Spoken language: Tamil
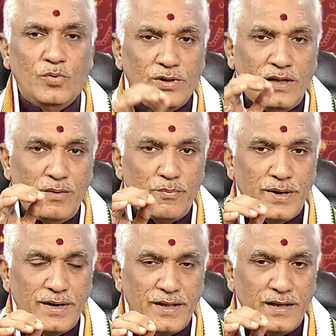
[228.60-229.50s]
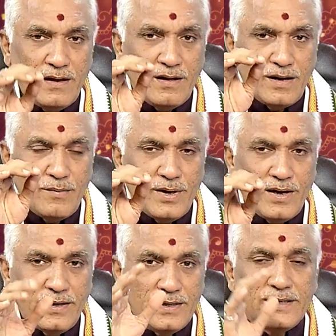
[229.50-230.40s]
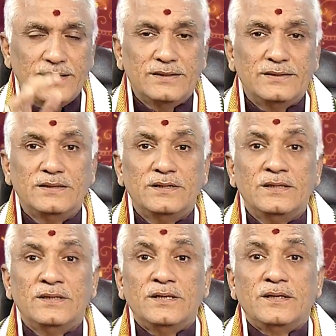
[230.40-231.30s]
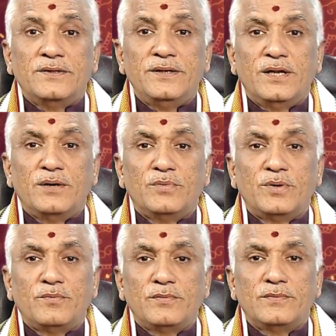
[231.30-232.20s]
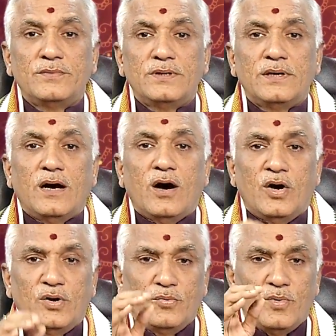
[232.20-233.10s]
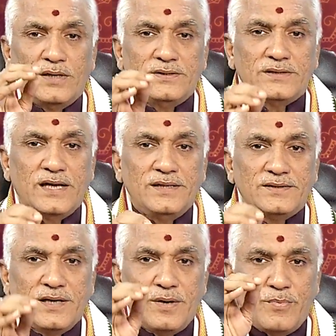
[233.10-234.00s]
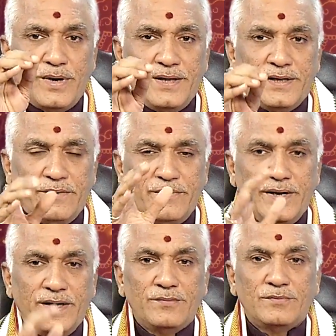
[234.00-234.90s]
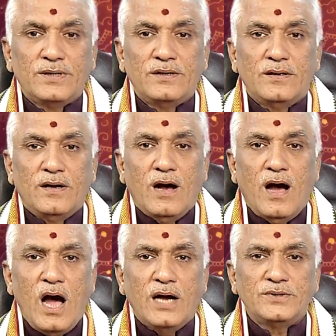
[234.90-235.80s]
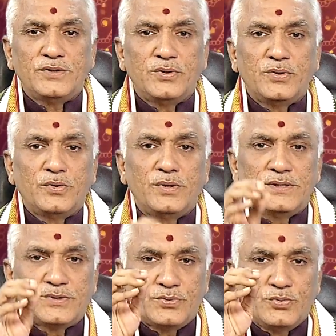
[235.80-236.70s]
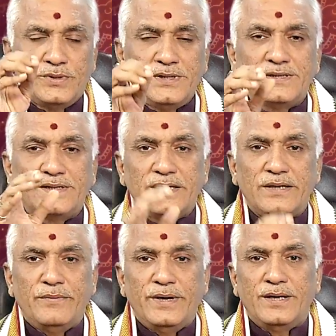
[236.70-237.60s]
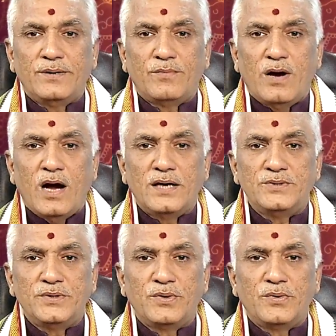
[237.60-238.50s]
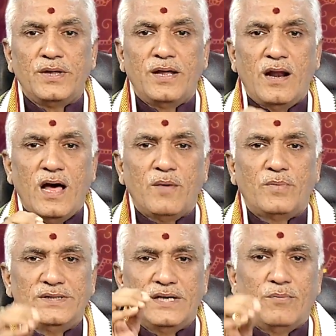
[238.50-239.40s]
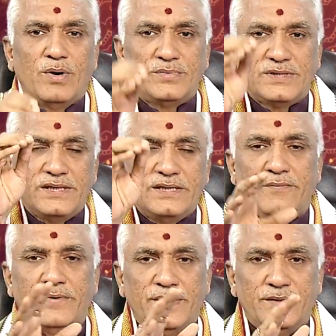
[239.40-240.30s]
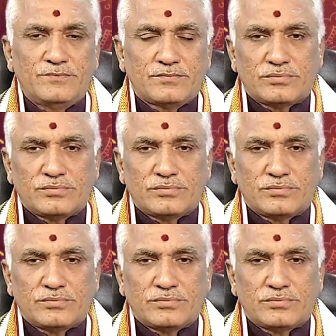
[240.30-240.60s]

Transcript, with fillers: முதல் பரிகாரமாக தினமும் ஹனுமான் சாலிசா படிக்க வேண்டும் ஆஞ்சநேயருடைய ஸ்துதி செய்ய வேண்டும் ஆஞ்சநேயருடைய நாம ஜபம் செய்ய வேண்டும்